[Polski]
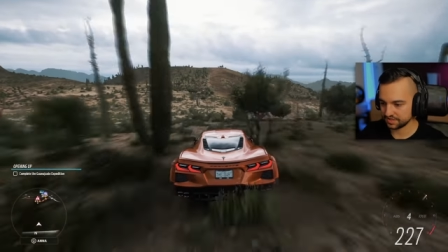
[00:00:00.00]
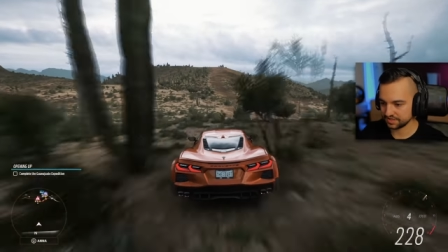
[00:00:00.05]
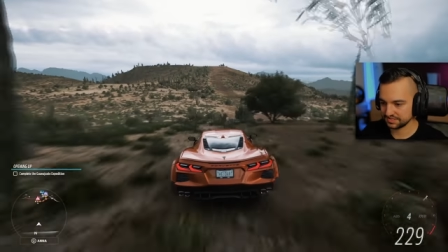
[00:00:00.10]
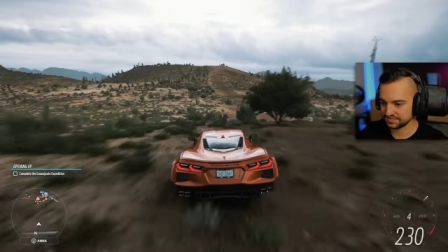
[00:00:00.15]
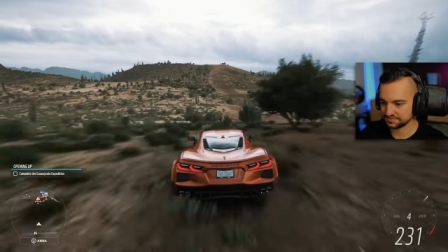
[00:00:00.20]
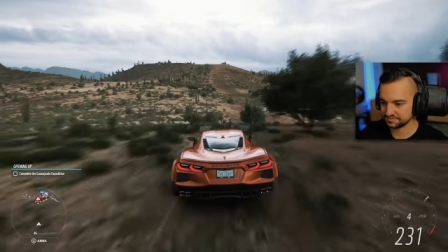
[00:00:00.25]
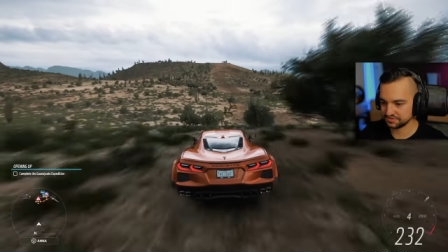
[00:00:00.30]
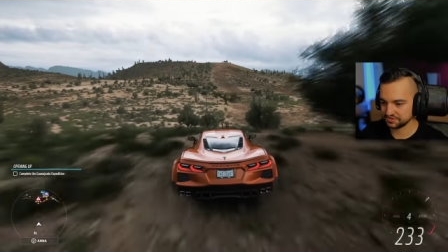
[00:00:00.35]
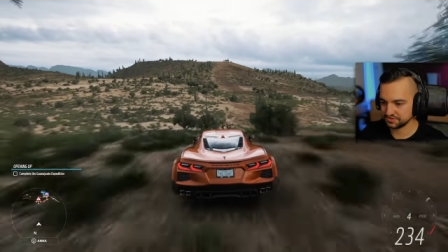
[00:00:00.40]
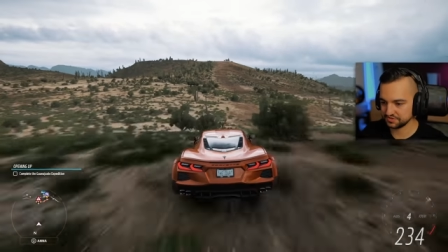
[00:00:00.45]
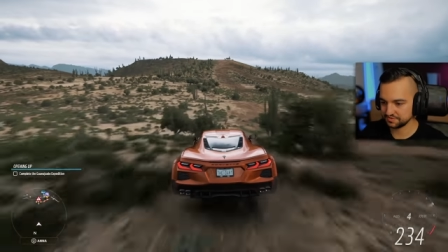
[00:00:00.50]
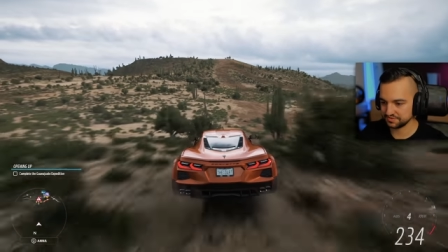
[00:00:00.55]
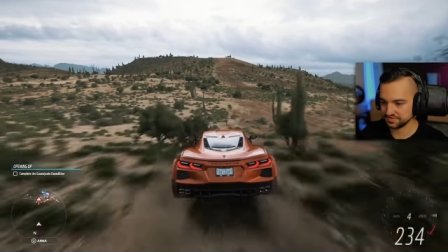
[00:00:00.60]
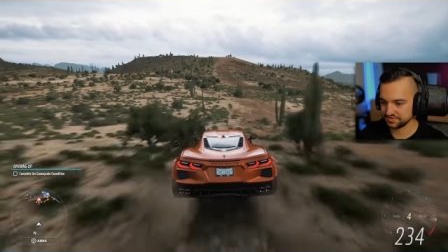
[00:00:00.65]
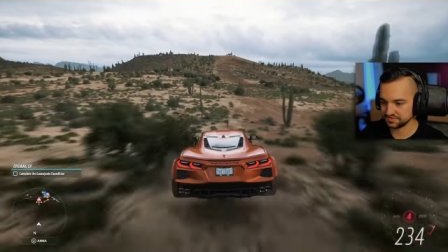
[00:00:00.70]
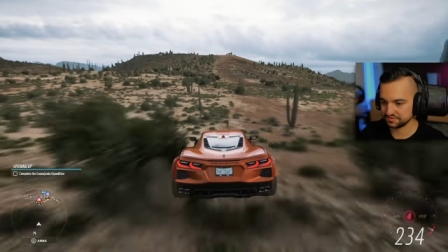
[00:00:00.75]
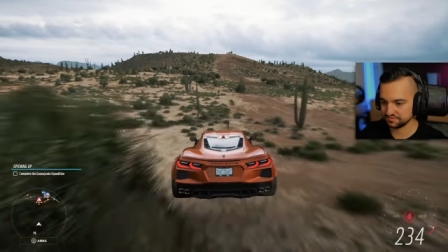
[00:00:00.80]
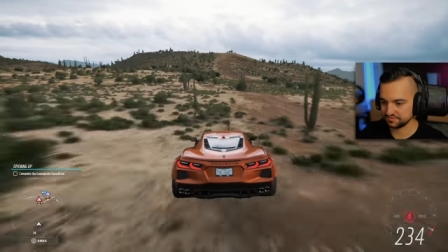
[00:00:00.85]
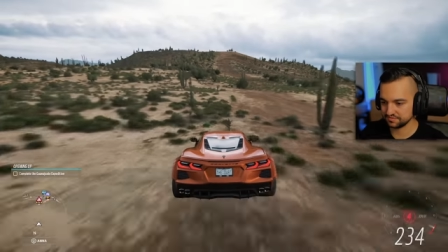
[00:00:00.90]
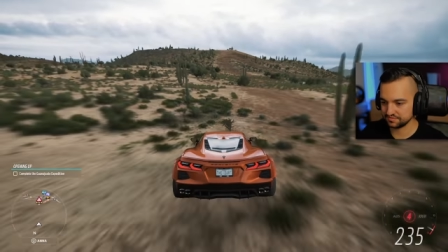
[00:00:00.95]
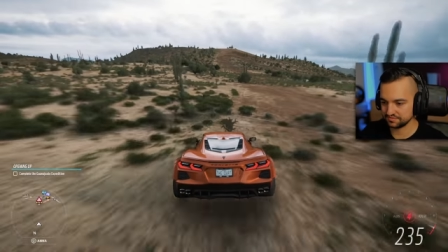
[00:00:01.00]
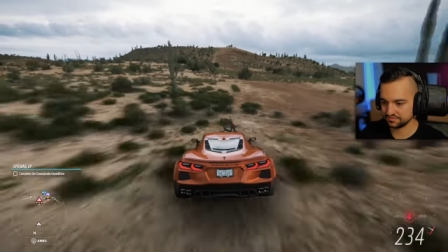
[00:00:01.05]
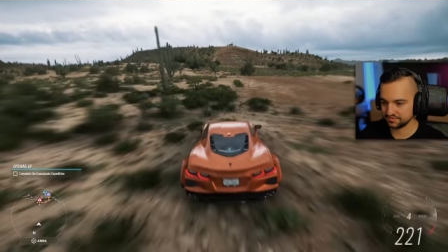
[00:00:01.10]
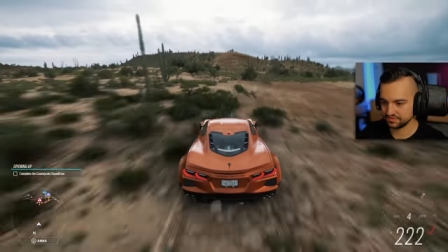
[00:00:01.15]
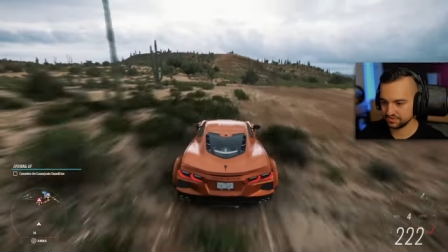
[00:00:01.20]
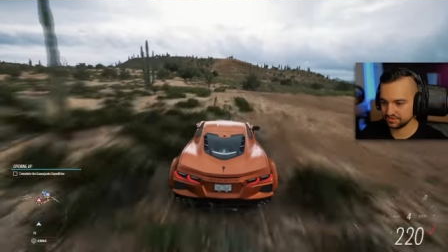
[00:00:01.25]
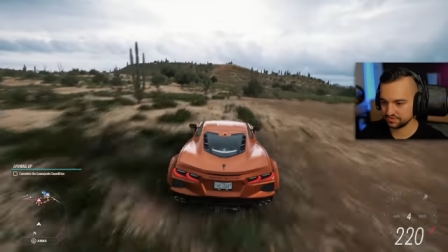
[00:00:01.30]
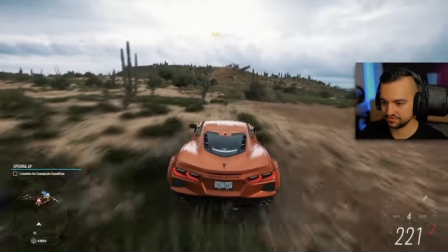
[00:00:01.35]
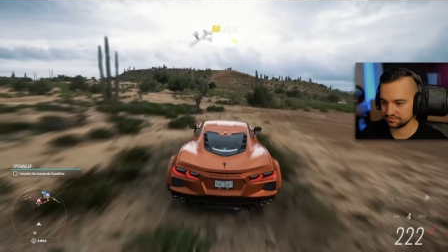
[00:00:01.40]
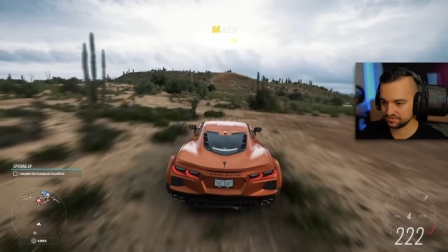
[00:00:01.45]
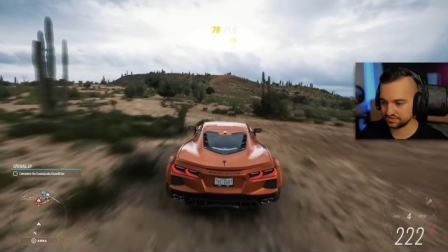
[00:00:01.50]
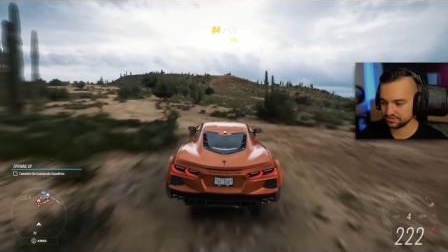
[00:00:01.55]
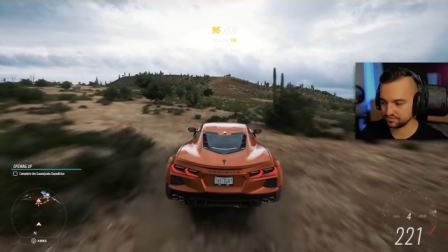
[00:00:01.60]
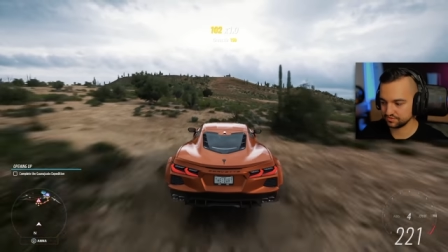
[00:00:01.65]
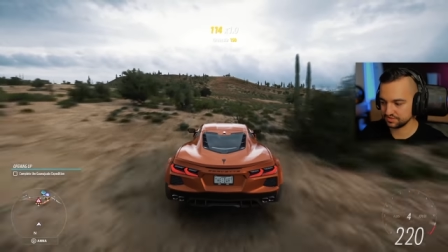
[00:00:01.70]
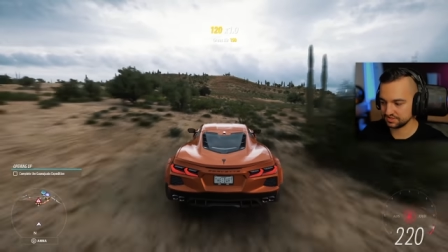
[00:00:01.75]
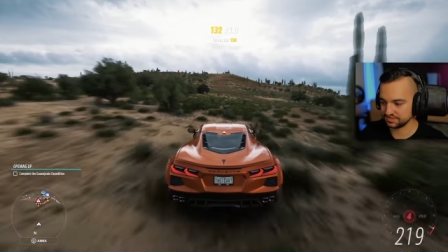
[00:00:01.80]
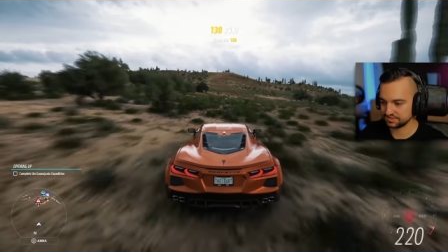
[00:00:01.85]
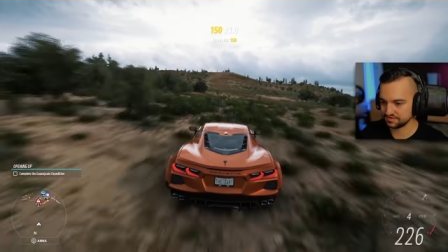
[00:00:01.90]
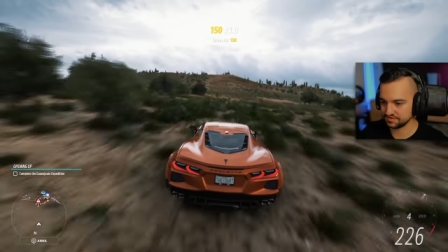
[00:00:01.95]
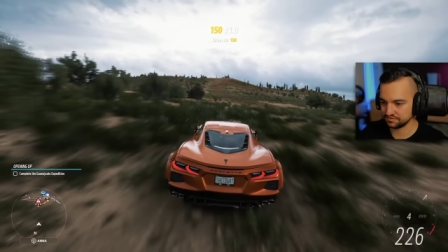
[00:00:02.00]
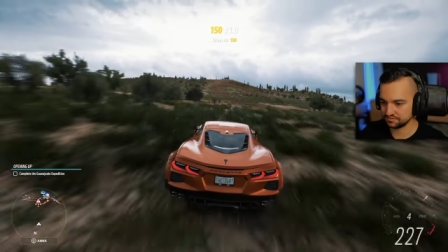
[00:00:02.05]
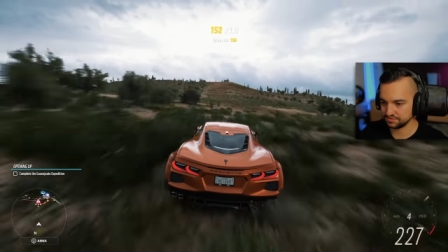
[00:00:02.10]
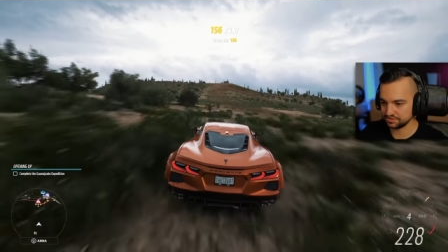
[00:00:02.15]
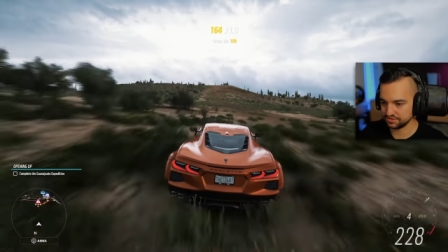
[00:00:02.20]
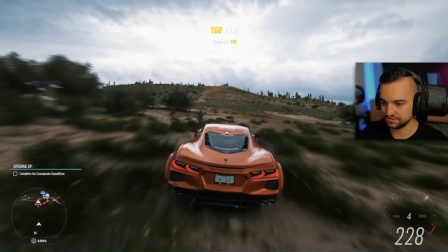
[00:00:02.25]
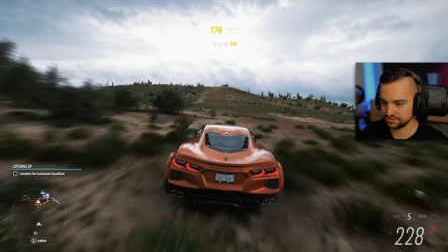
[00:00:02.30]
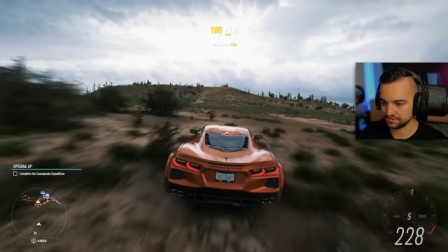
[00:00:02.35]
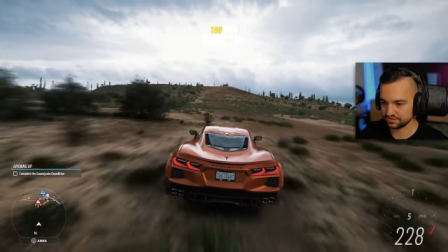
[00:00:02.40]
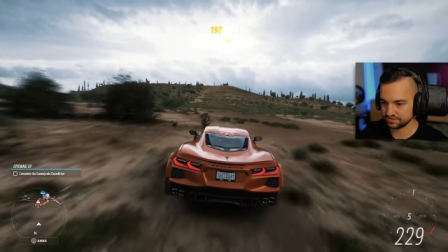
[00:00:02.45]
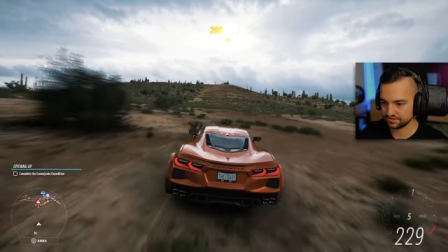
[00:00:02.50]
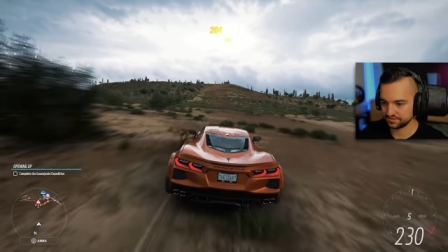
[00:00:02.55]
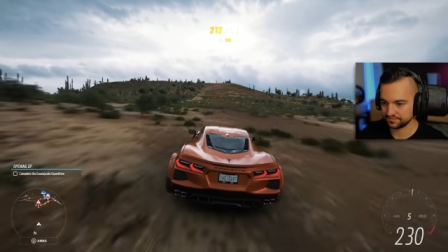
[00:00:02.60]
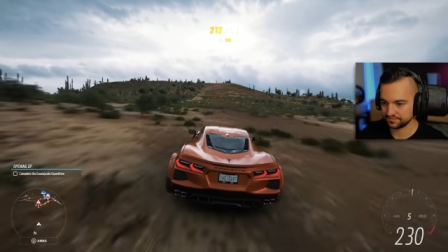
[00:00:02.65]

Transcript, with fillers: Zobaczymy co mi się uda tutaj zrobić.